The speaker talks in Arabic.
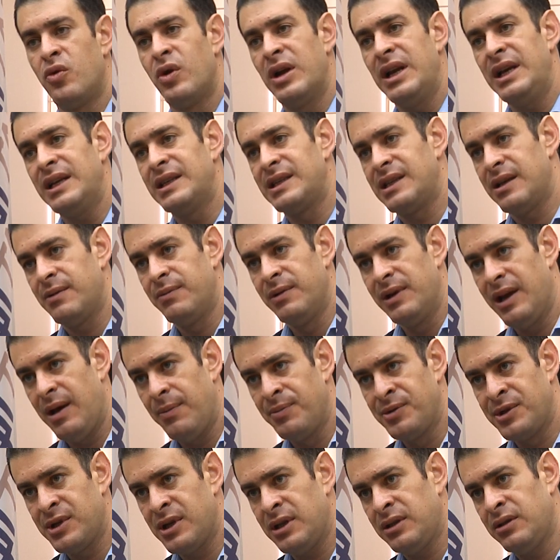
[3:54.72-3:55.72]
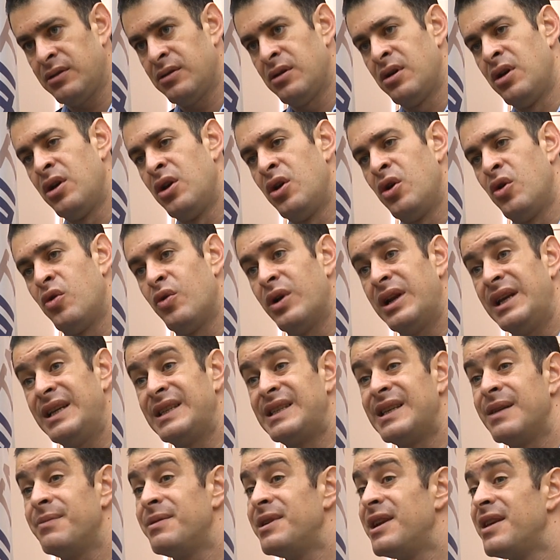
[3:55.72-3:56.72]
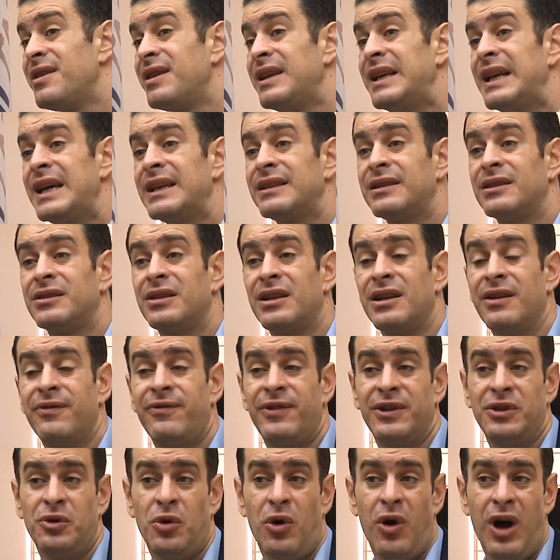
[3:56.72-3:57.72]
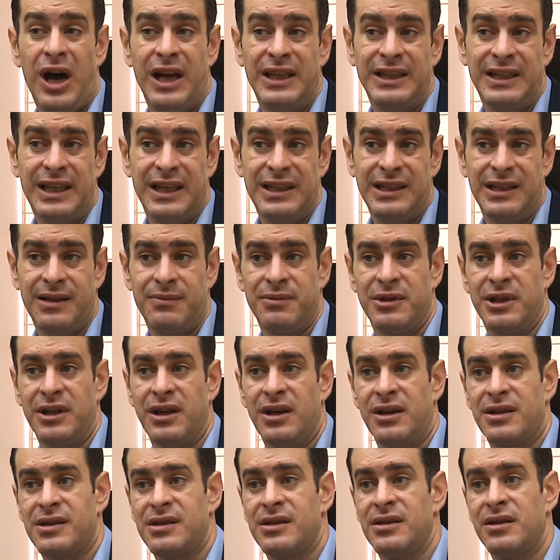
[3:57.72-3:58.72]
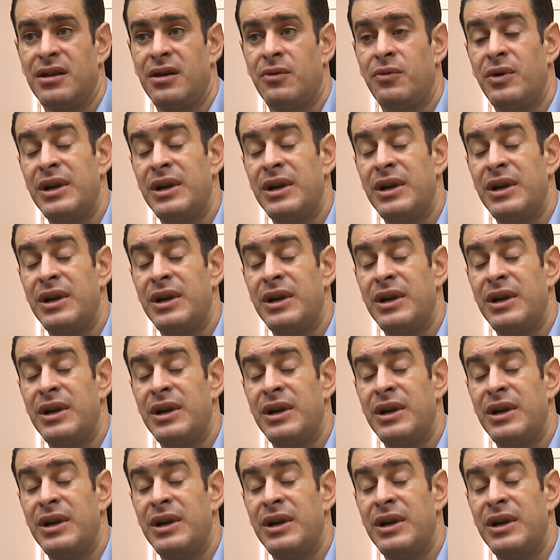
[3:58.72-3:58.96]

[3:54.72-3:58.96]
والحساب الابسط والحساب الذي لا يتطلب فتحه حد ادنى من الارصده